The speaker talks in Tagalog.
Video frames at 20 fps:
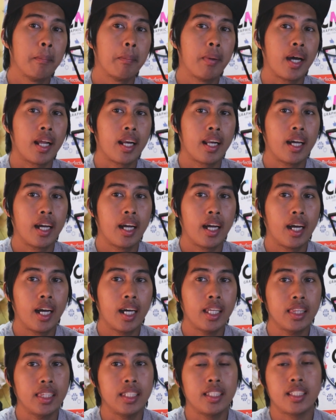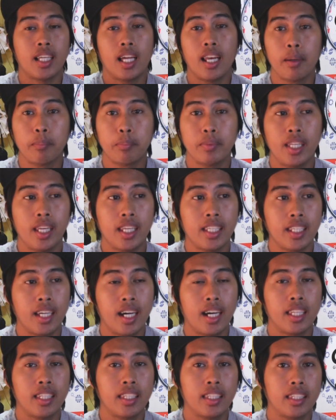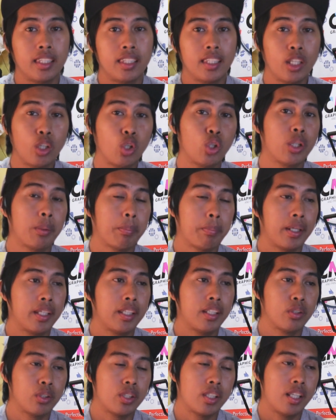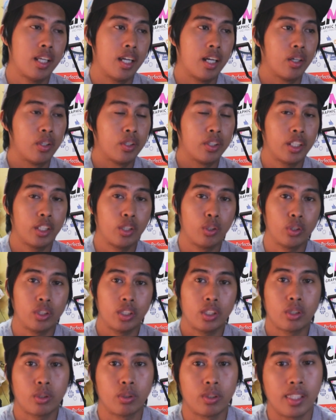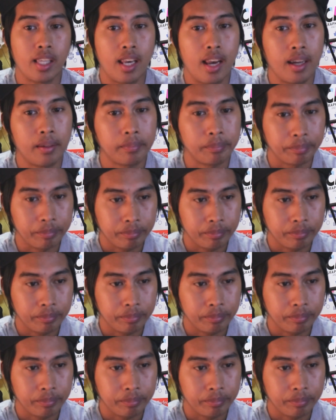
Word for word: para at least alam nila na na-notify ko sila or na-notice ko sila